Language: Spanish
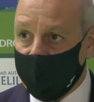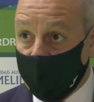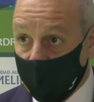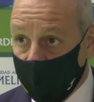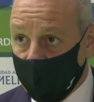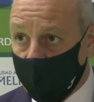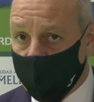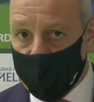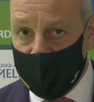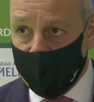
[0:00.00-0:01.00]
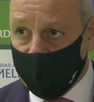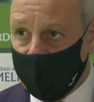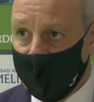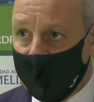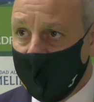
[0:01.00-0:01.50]
que todos nos unamos
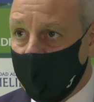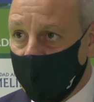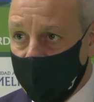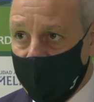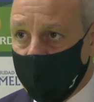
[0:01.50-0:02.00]
por una